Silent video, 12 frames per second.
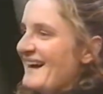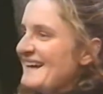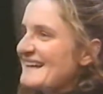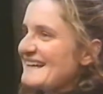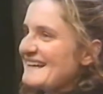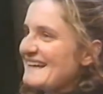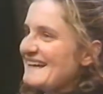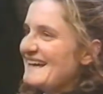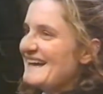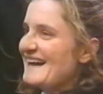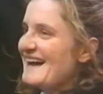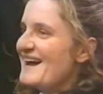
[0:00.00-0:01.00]
Perché,
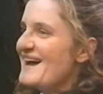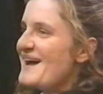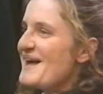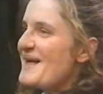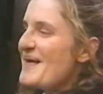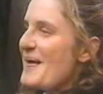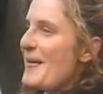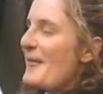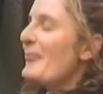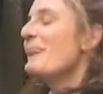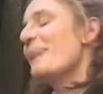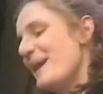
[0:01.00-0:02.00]
diciamo, la notte vanno
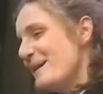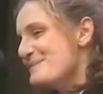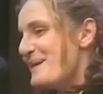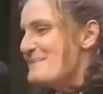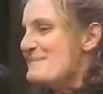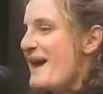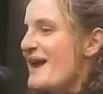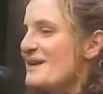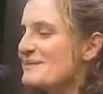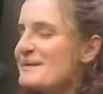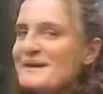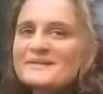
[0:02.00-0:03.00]
bene? Ben
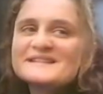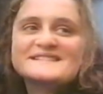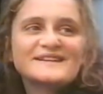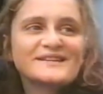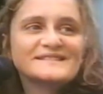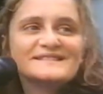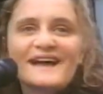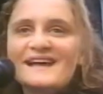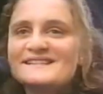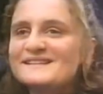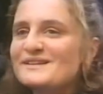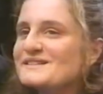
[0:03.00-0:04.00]
meglio, poi in questi
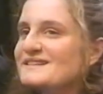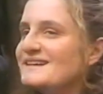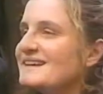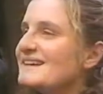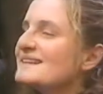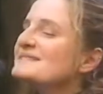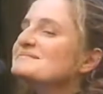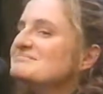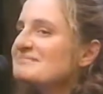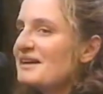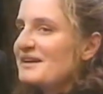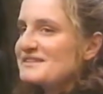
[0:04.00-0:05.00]
contesti così,
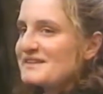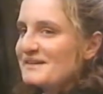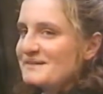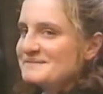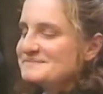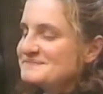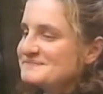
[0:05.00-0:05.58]
non lo so.